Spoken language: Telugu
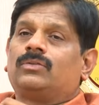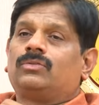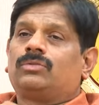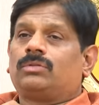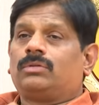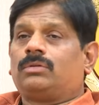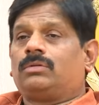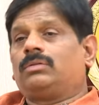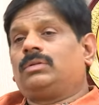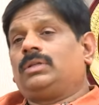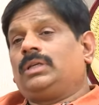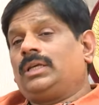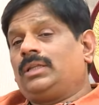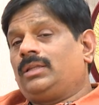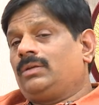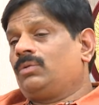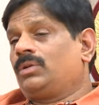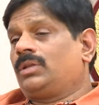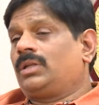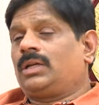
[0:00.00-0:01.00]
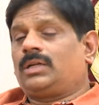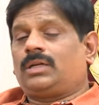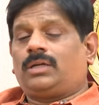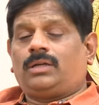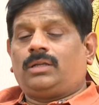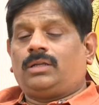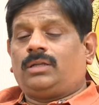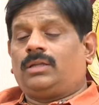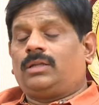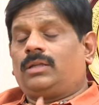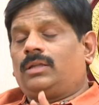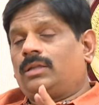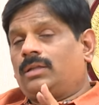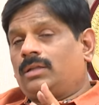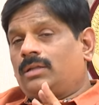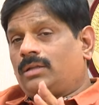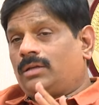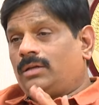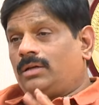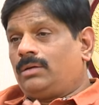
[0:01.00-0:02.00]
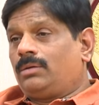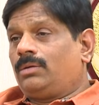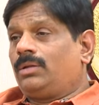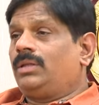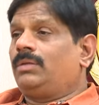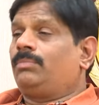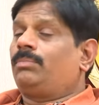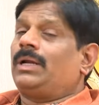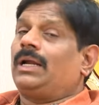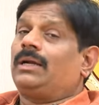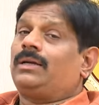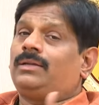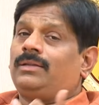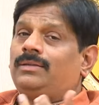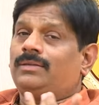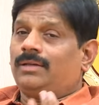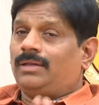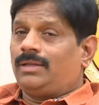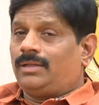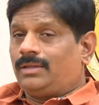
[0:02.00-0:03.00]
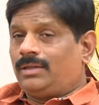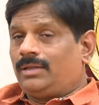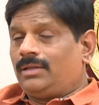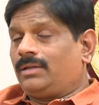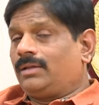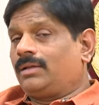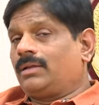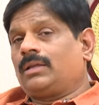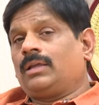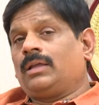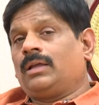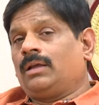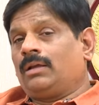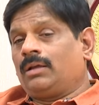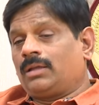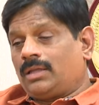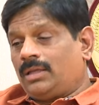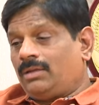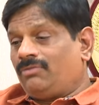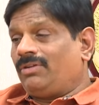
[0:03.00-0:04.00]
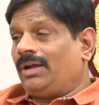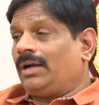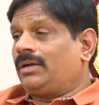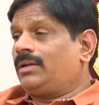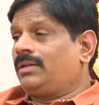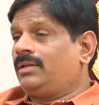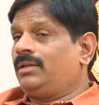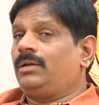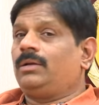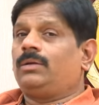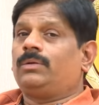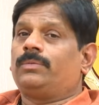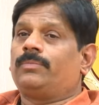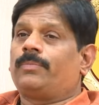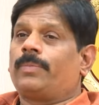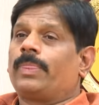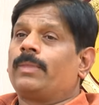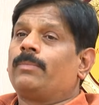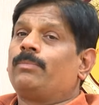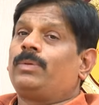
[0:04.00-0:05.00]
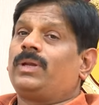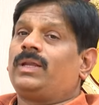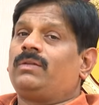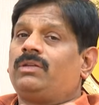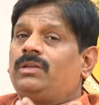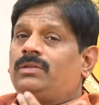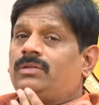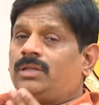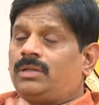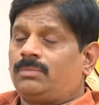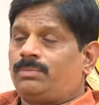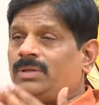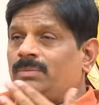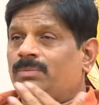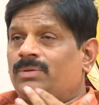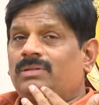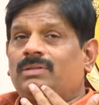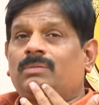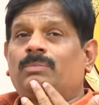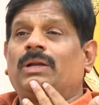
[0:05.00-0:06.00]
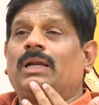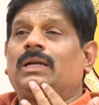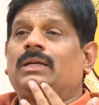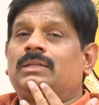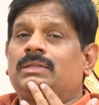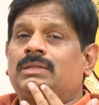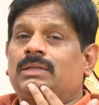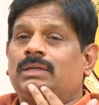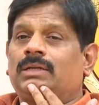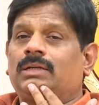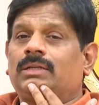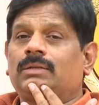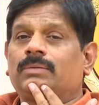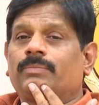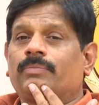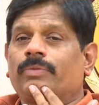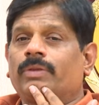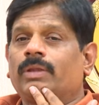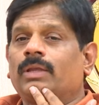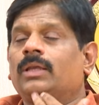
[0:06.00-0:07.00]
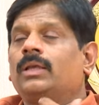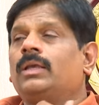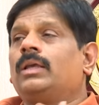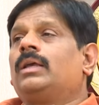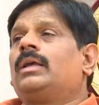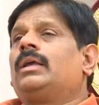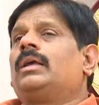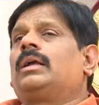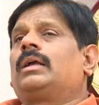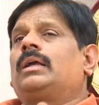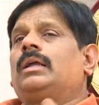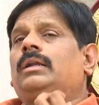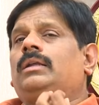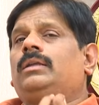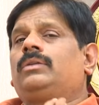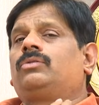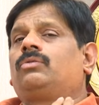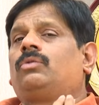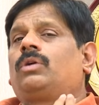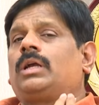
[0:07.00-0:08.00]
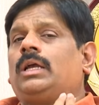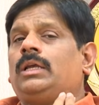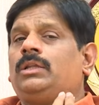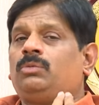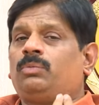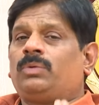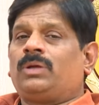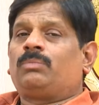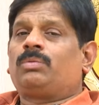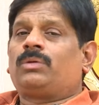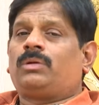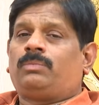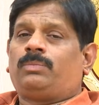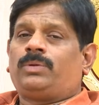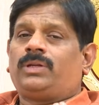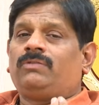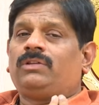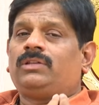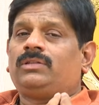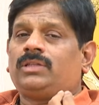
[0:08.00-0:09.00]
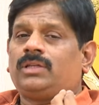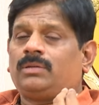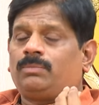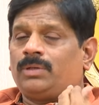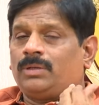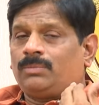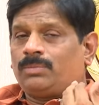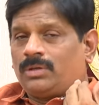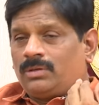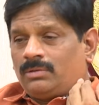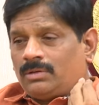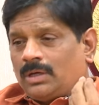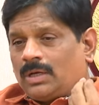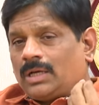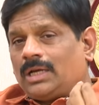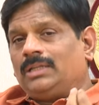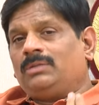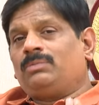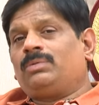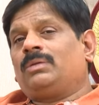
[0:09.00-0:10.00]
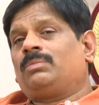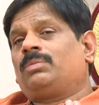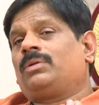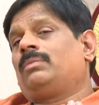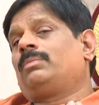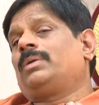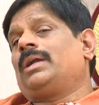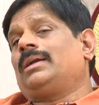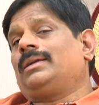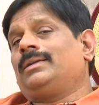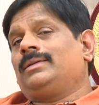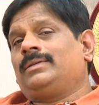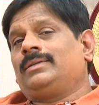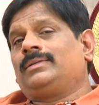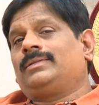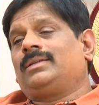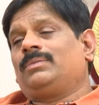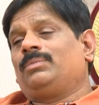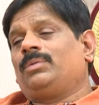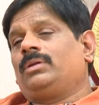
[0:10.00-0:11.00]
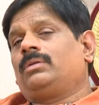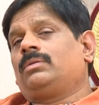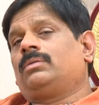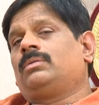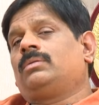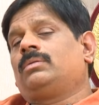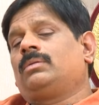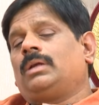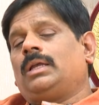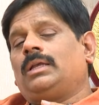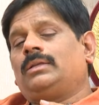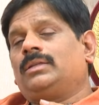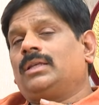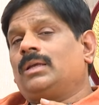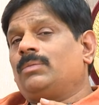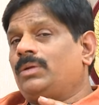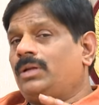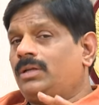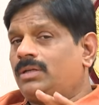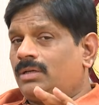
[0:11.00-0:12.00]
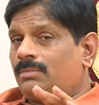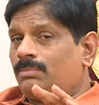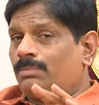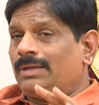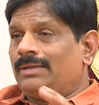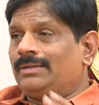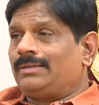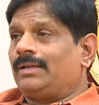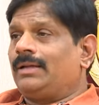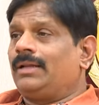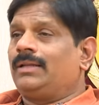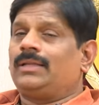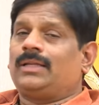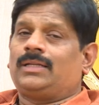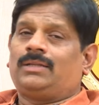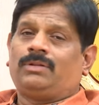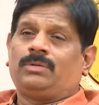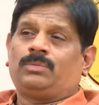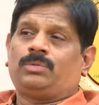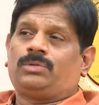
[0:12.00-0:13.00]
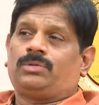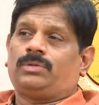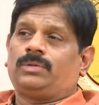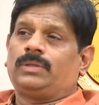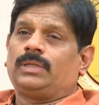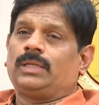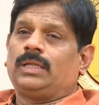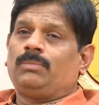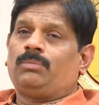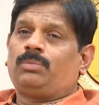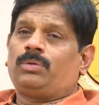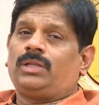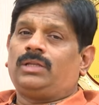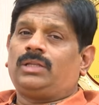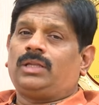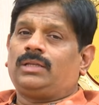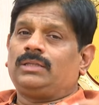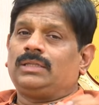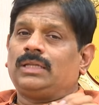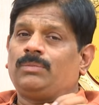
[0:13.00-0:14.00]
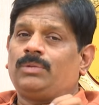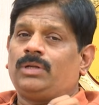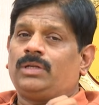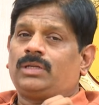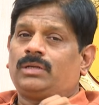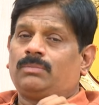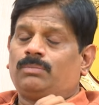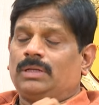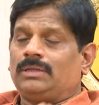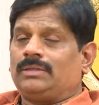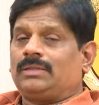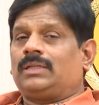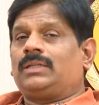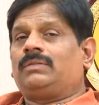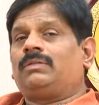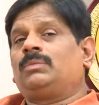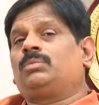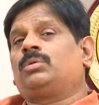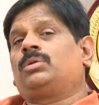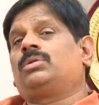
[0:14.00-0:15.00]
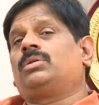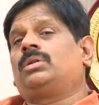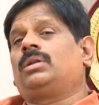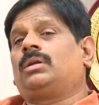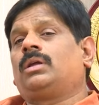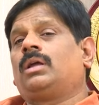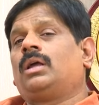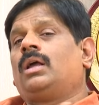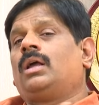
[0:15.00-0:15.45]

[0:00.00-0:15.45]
సో ఏది వదలకండి రెండోది ప్రాక్టీస్ అనేది కీ ఫ్యాక్టర్ దీంట్లో ప్రీవియస్ ఇయర్ పేపర్స్ని ప్రాక్టీస్ చేయండి కనీసం ఒక ఐదు పేపర్లు ప్రీవియస్ ఇయర్ పేపర్లు ఒక ఐదు పేపర్లు ప్రాక్టీస్ చేస్తే మీకు ఎగ్జామినేషన్ పల్స్ అనేది అర్థమైపోతుంది ఎప్పుడైతే ఎగ్జామినేషన్ పల్స్ అర్థమైపోతుందో